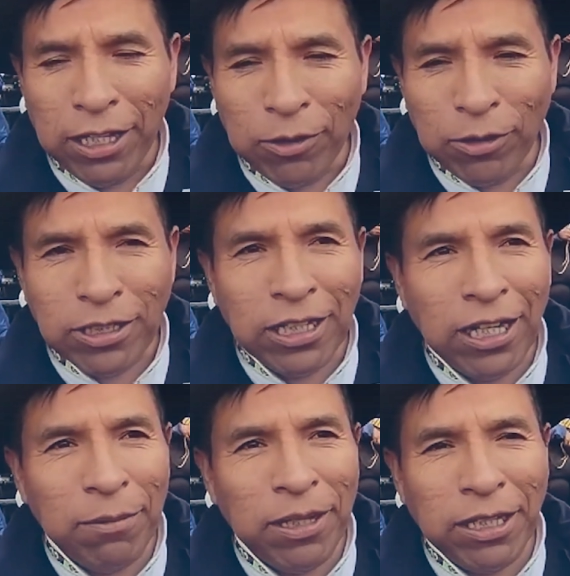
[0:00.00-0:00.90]
Entonces
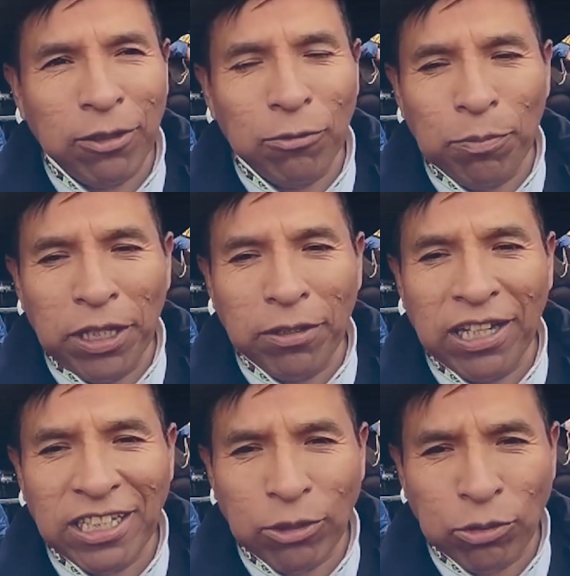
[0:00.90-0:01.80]
legalmente cumpliendo
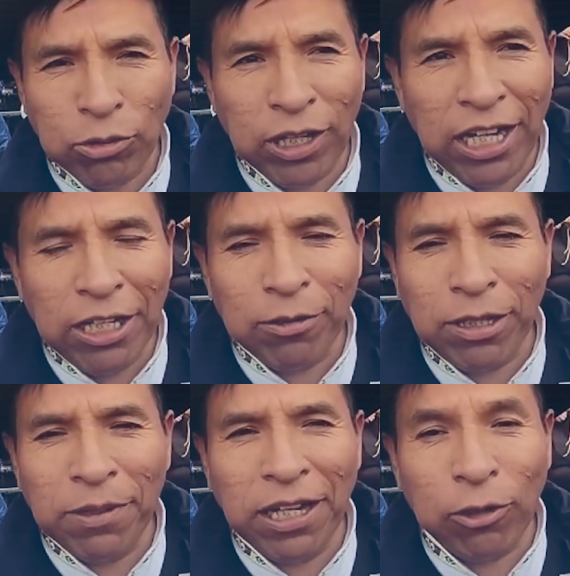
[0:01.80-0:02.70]
el estatuto orgánico,
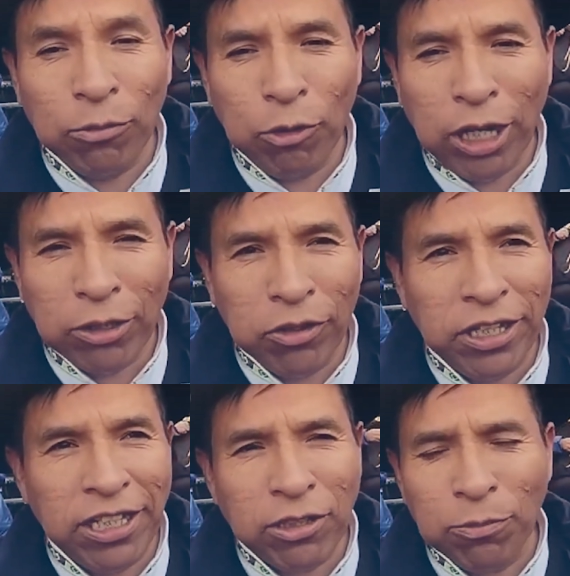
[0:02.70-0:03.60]
también la
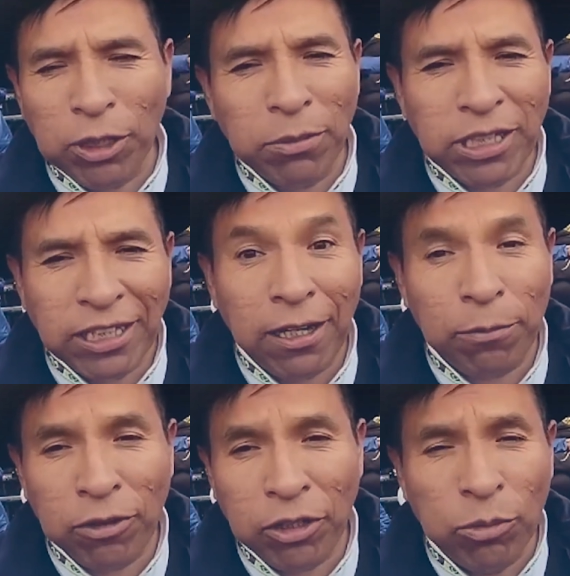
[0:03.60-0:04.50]
convocatoria de eso no podemos
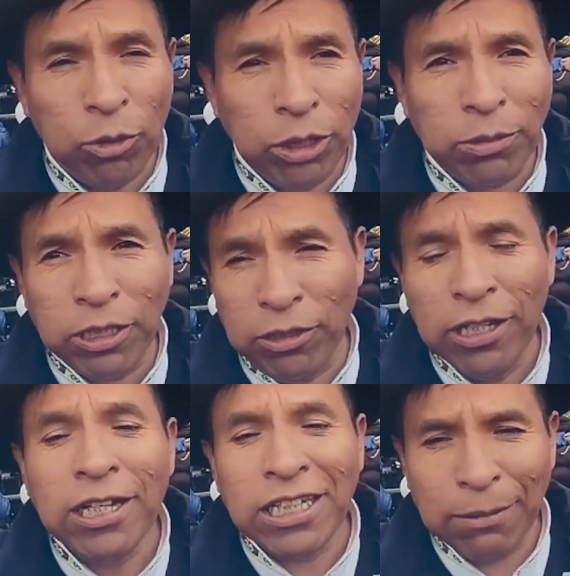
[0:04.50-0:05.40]
alterar por ningún motivo,
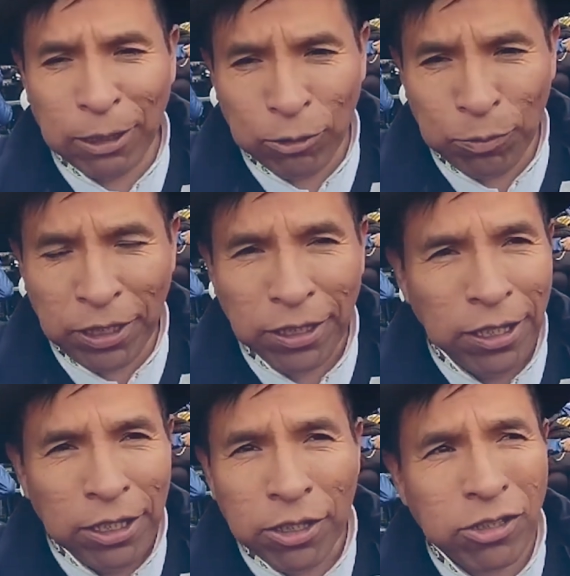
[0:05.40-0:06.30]
sino se va a cumplir.
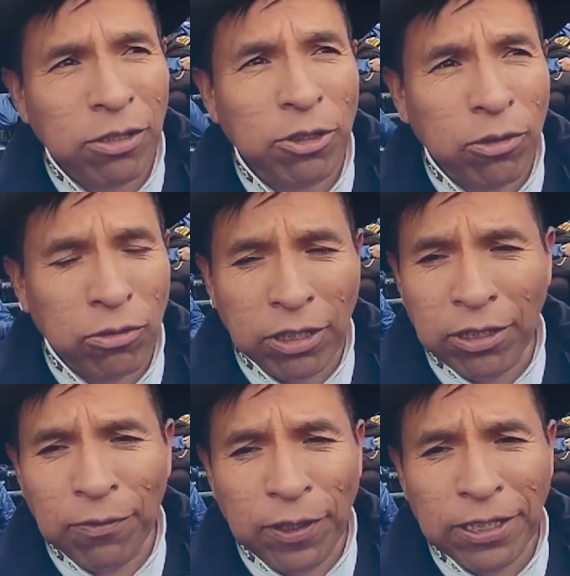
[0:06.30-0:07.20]
Yo estoy muy
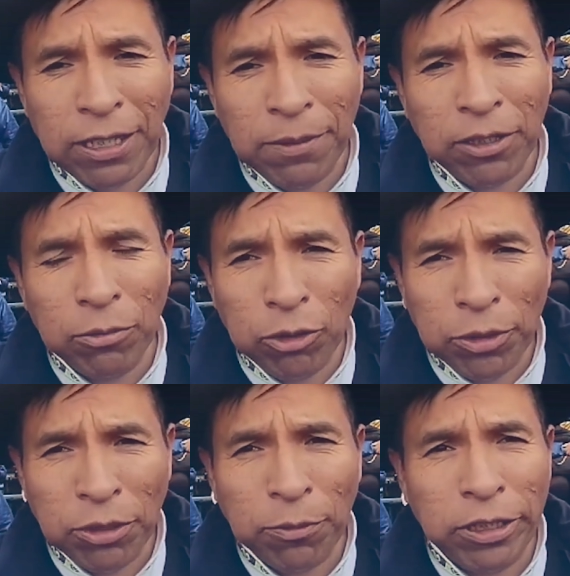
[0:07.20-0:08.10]
contento y feliz también como
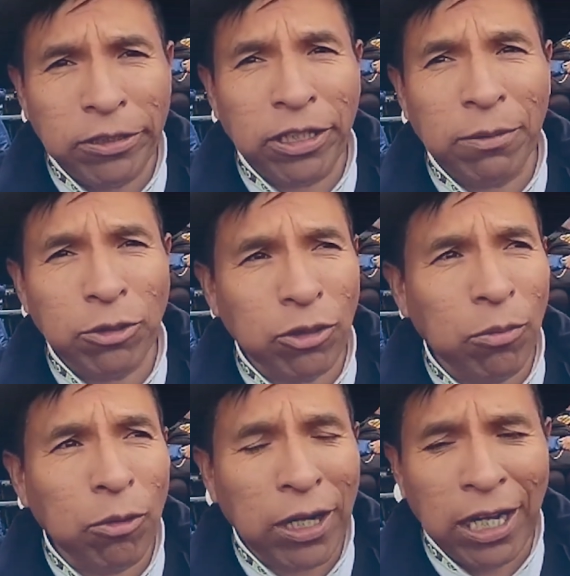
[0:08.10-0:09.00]
comité político que hemos
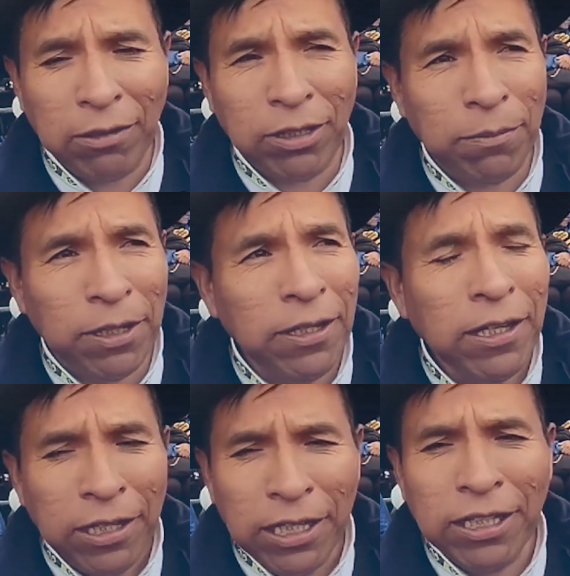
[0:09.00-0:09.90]
convocado también
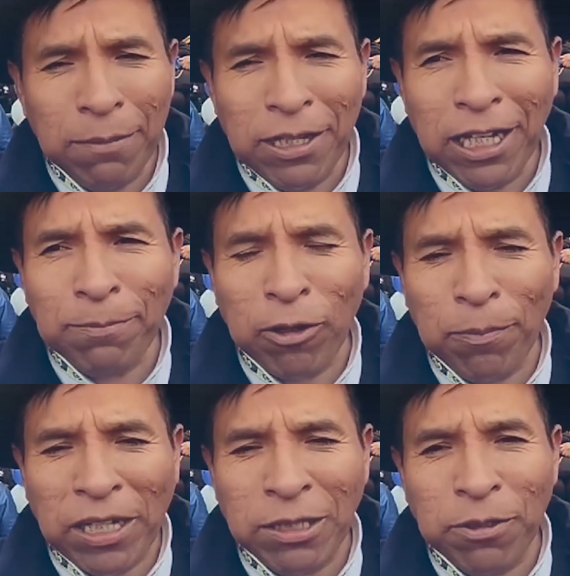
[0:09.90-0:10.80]
y también gracias por
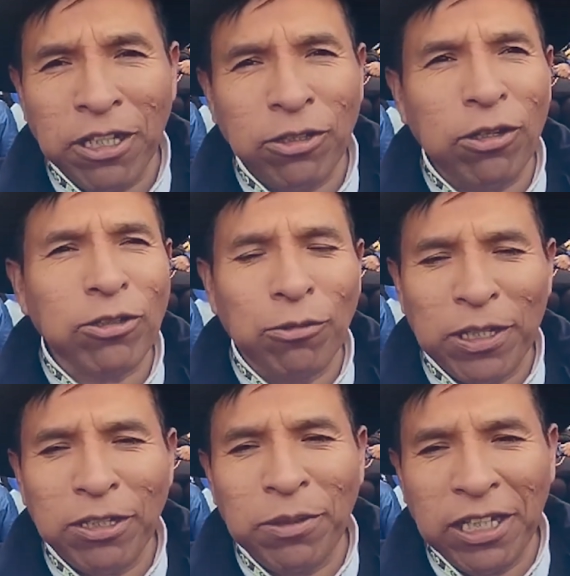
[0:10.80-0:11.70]
la participación de todos los
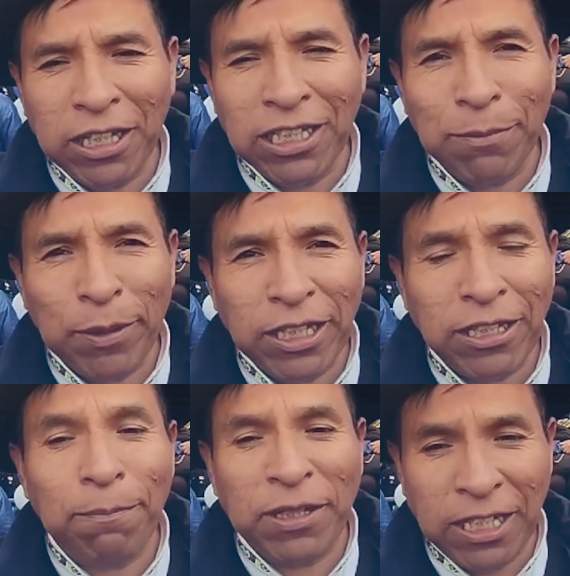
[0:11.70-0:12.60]
compañeros militantes y presentes.